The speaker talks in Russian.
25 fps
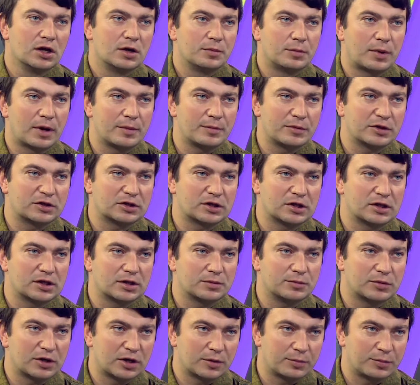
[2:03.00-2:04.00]

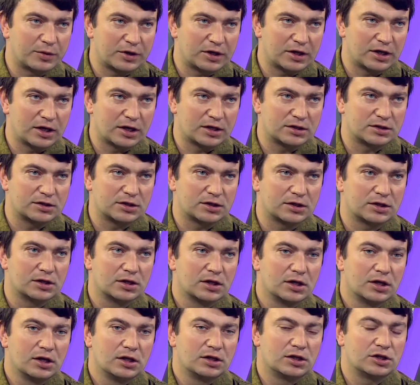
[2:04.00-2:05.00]
памятные мероприятия,
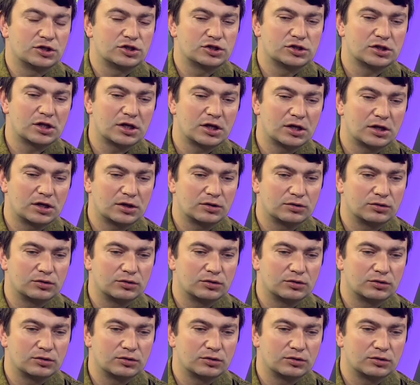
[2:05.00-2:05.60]
начиная